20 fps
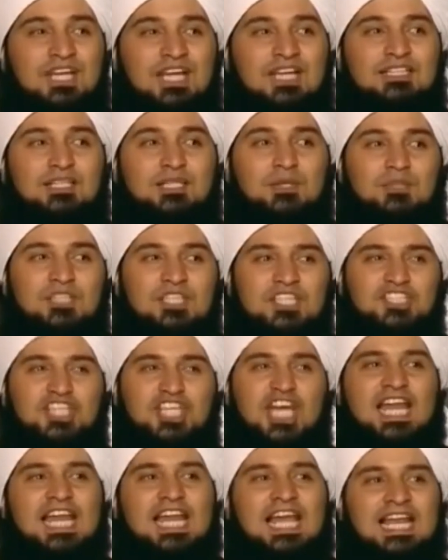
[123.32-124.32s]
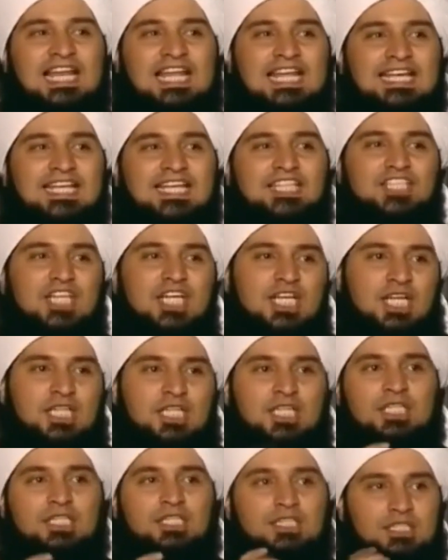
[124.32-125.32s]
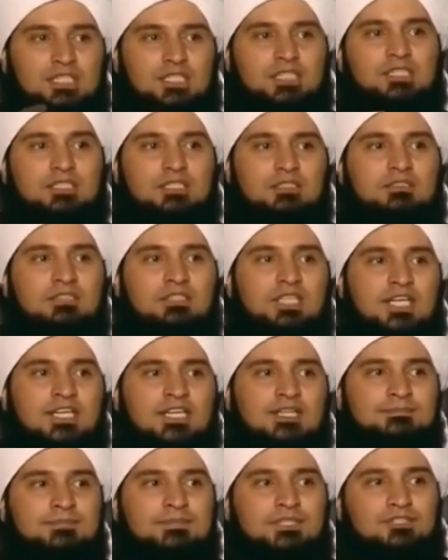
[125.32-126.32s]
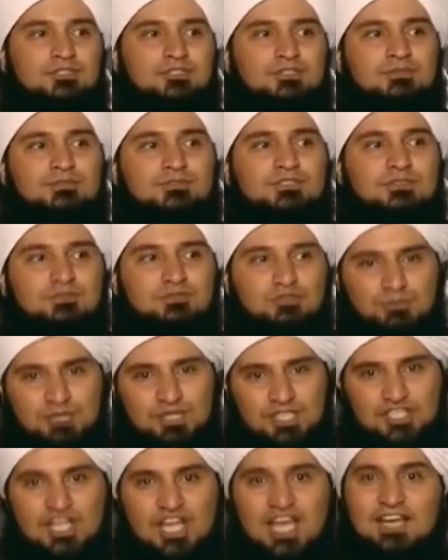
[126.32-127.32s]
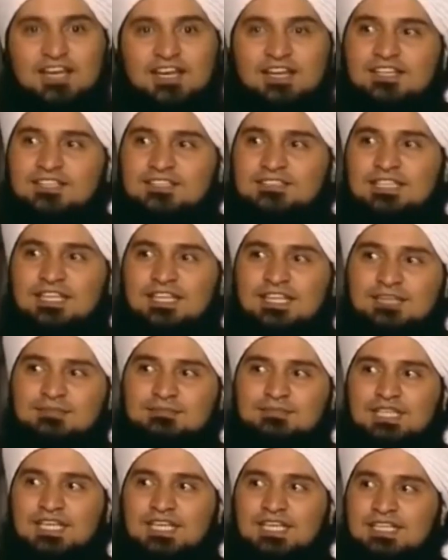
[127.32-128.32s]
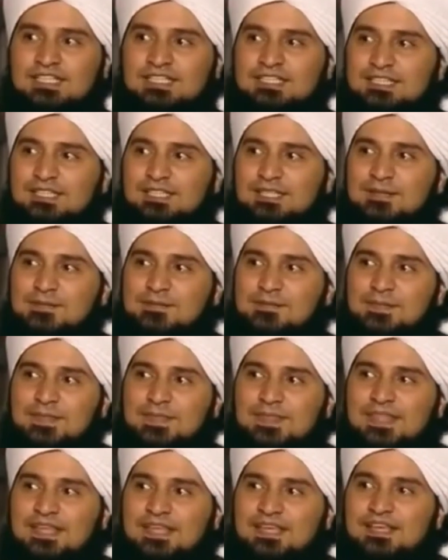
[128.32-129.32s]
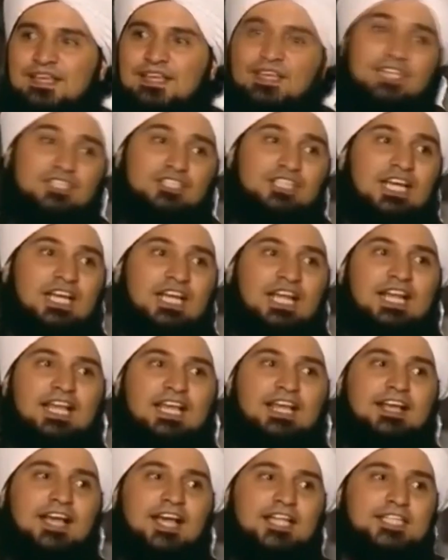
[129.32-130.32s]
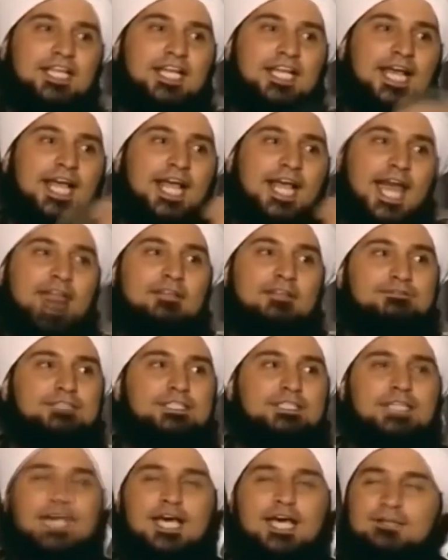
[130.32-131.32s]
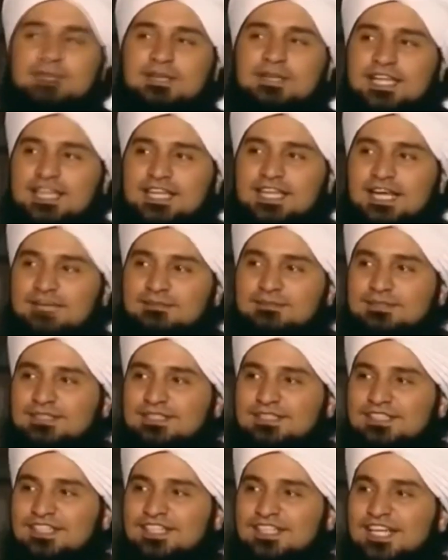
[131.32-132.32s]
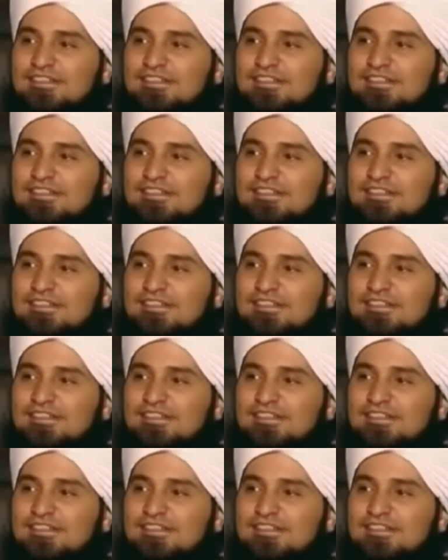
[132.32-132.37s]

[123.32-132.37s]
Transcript: وجعلته يجهل عليك يجهل يعني يغضب يشتم سمي جهل عند العرب جهلا يجهل عليك أعطيناك ألف دينار من الذهب